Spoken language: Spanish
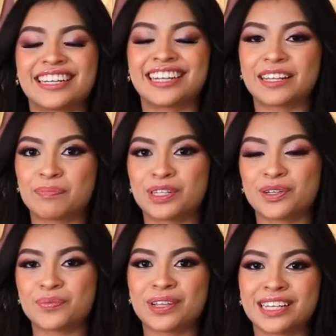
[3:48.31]
La
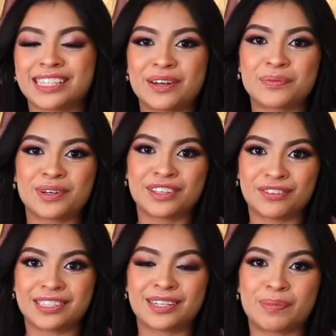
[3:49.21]
depresión puede ser muy
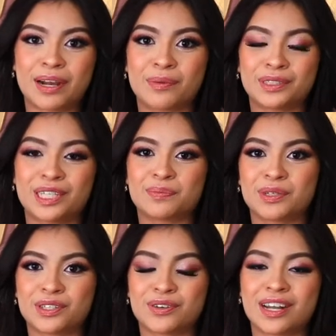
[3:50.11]
difícil para muchas
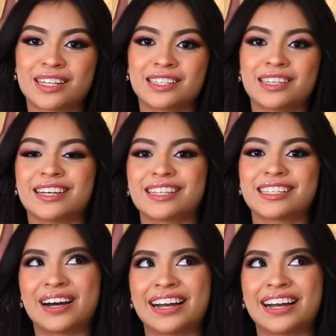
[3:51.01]
personas y es